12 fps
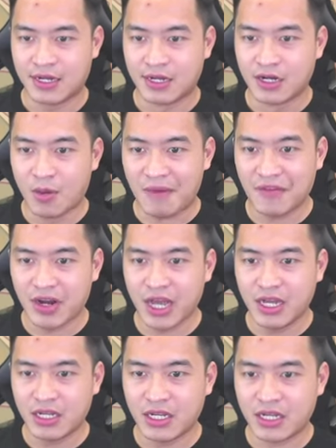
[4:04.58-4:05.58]
ngũ băng vương
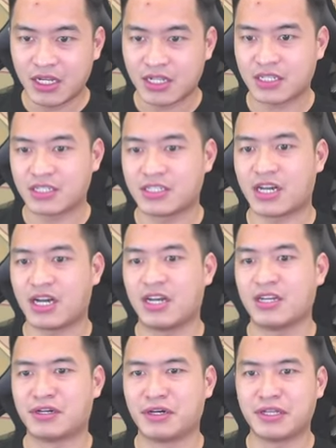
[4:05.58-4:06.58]
đi
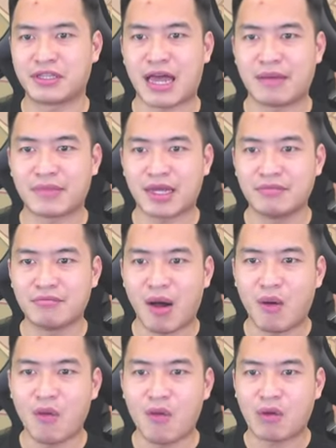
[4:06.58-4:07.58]
Trời ơi, tam thánh
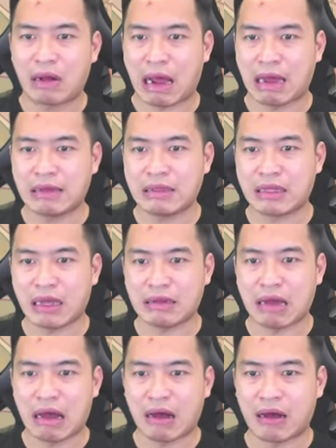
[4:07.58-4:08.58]
mẫu, cay thế
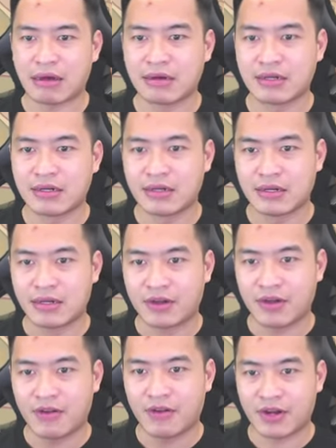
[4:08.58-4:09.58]
nhở
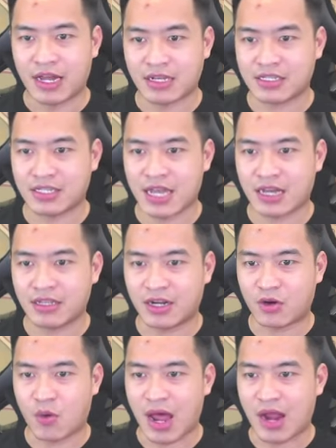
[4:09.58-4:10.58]
Đặc sắc nhận quà